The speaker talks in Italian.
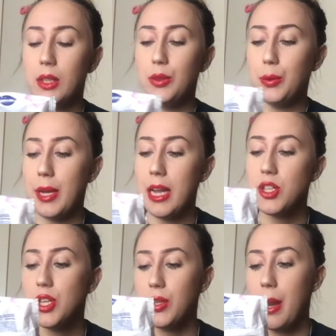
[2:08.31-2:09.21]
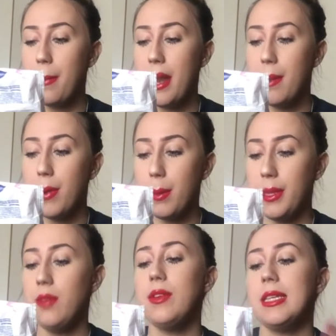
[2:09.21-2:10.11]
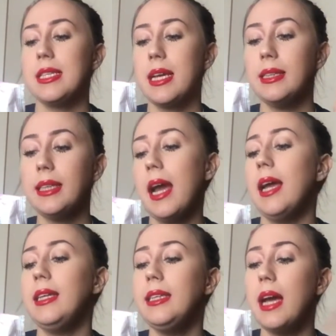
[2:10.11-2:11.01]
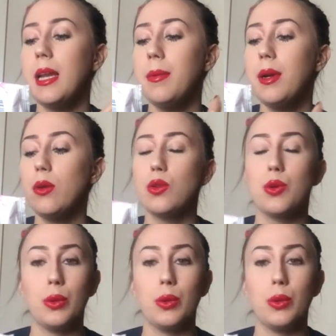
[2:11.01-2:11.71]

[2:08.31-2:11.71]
2. Lasciano la pelle morbida e fresca. 3. Ideali per l'uso